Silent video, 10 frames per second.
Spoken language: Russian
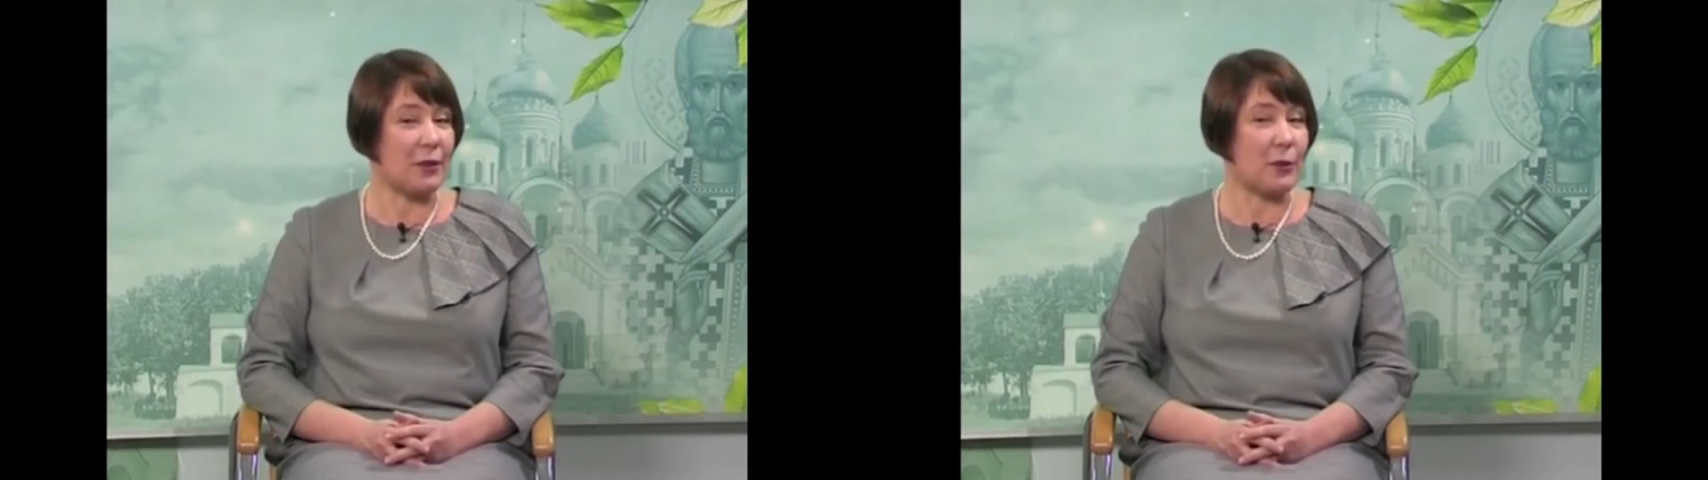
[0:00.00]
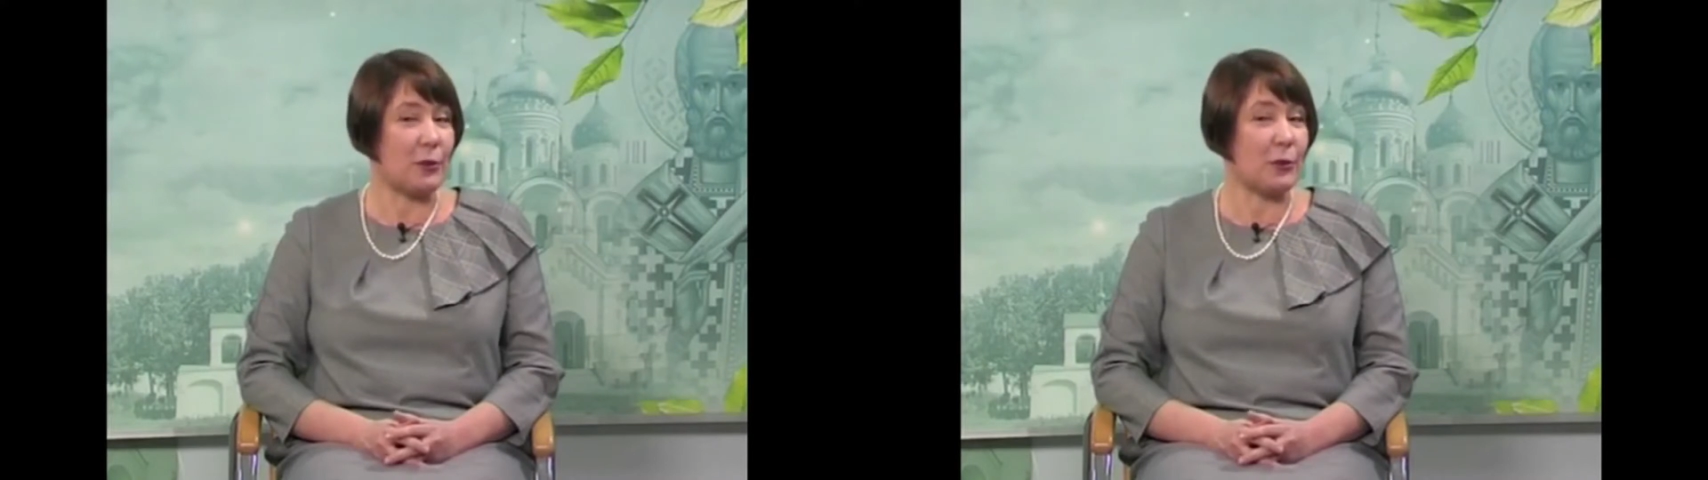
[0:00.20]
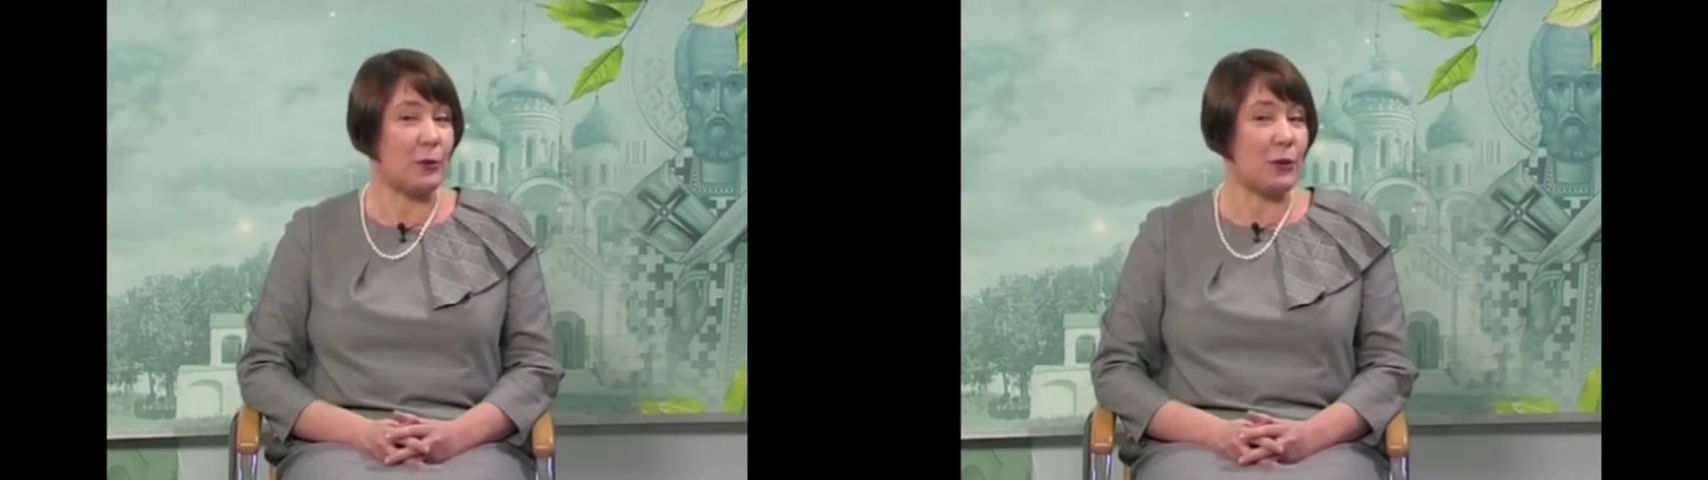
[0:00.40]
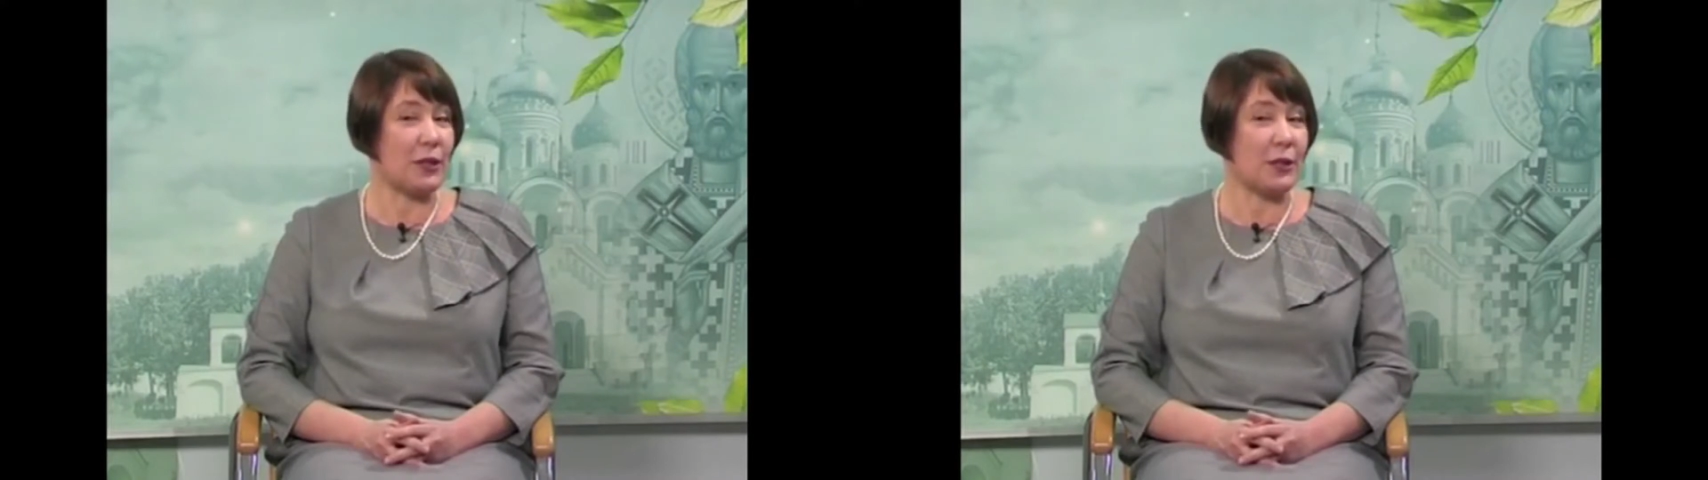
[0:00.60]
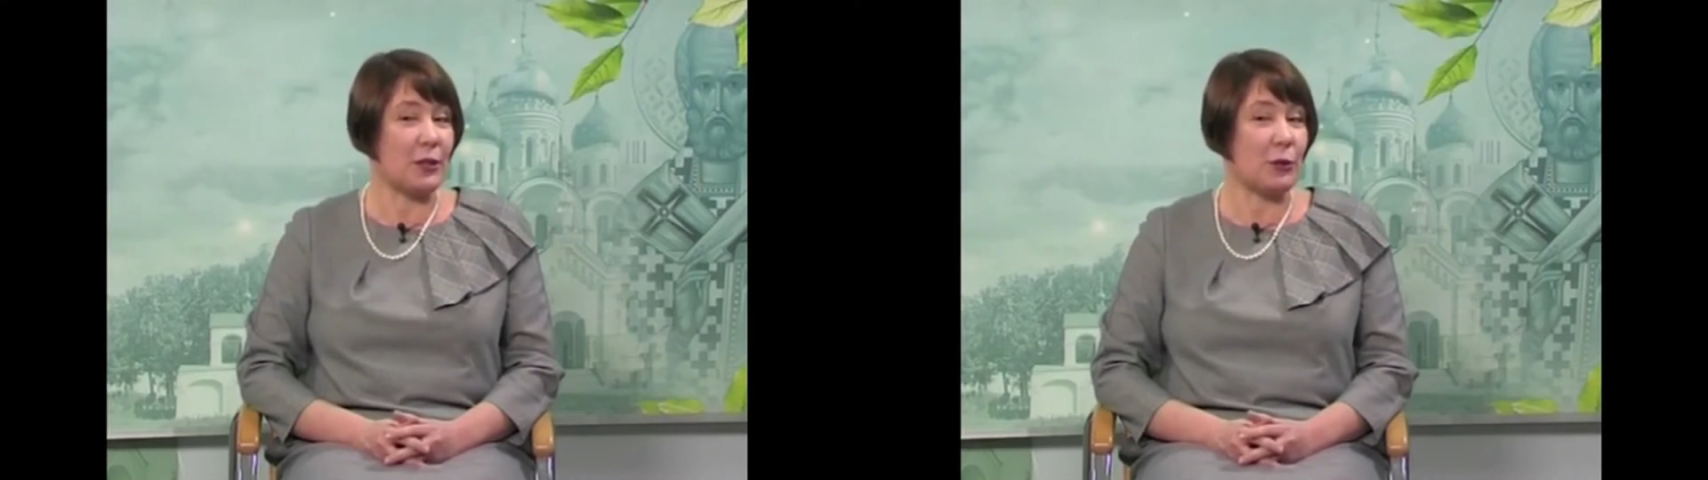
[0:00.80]
то
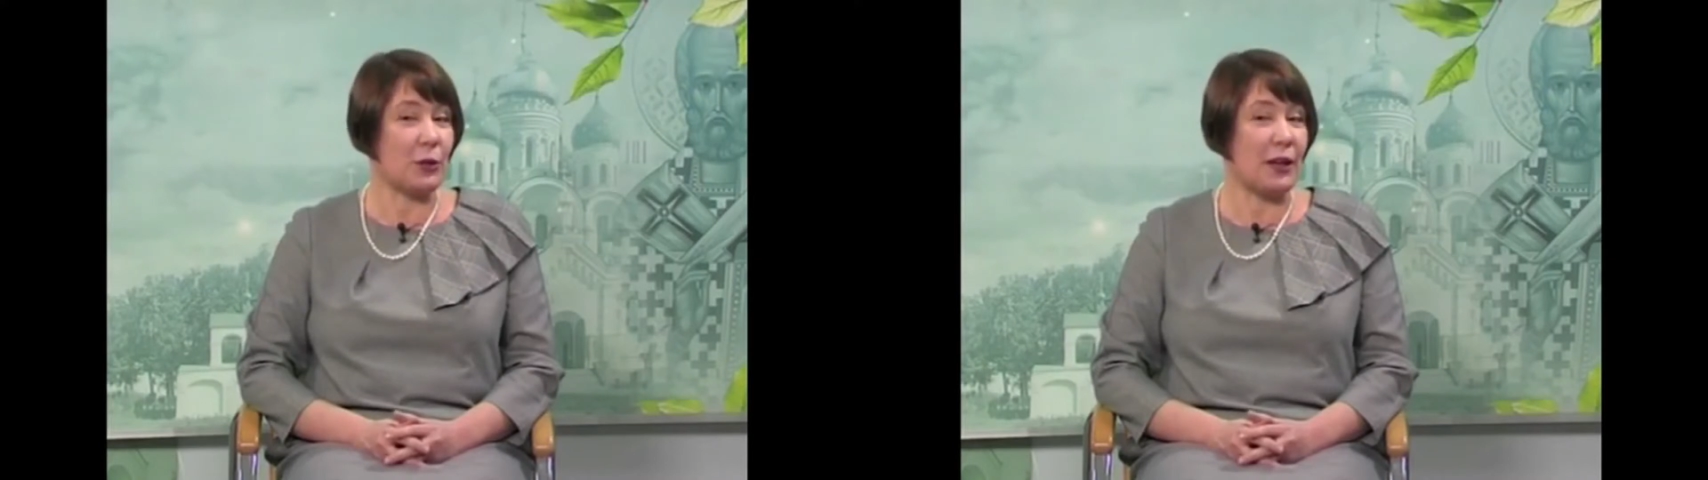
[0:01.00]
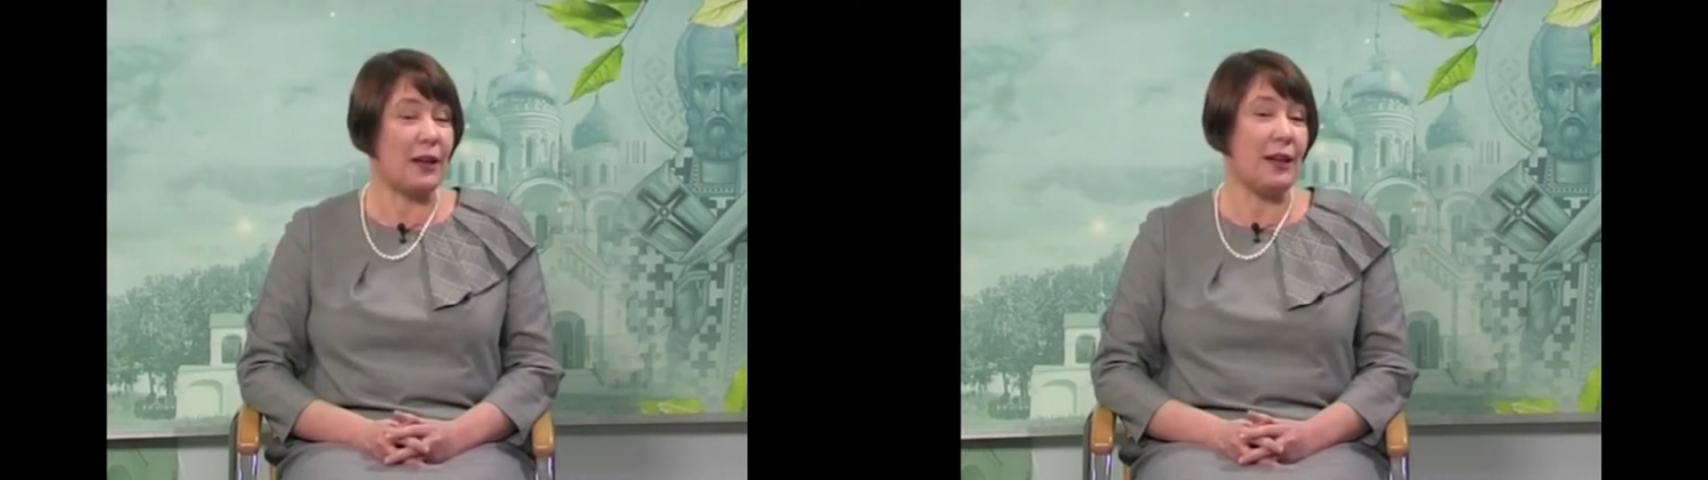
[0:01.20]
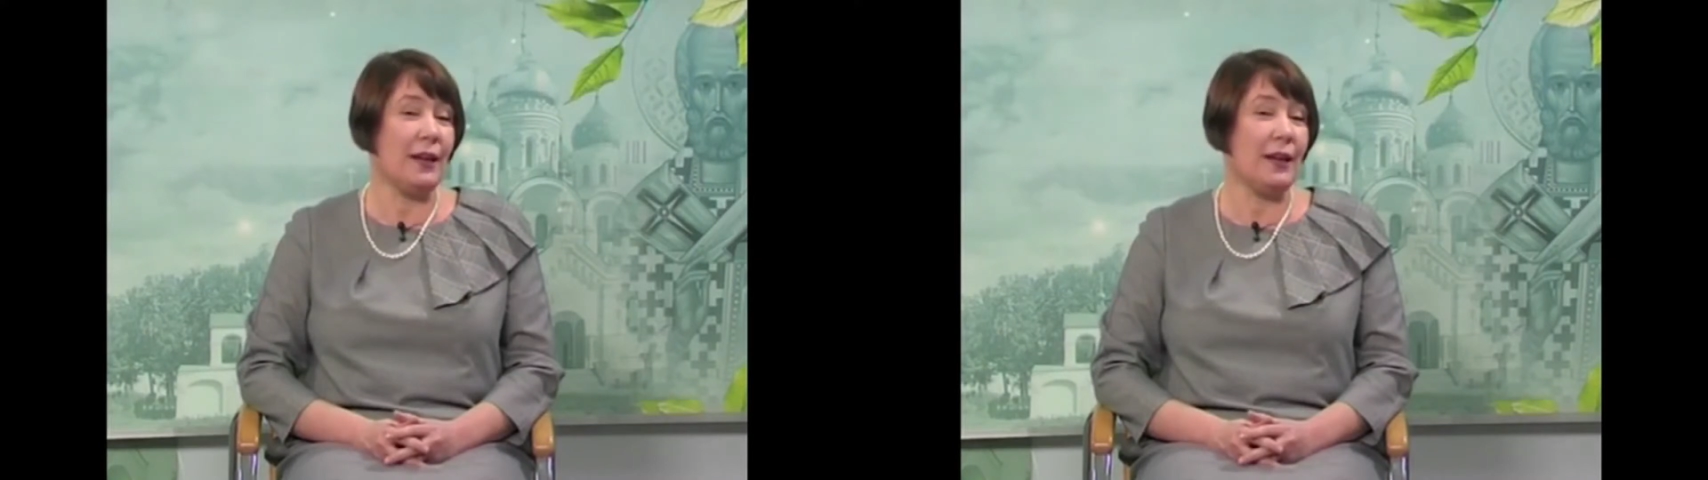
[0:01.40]
узнала, что та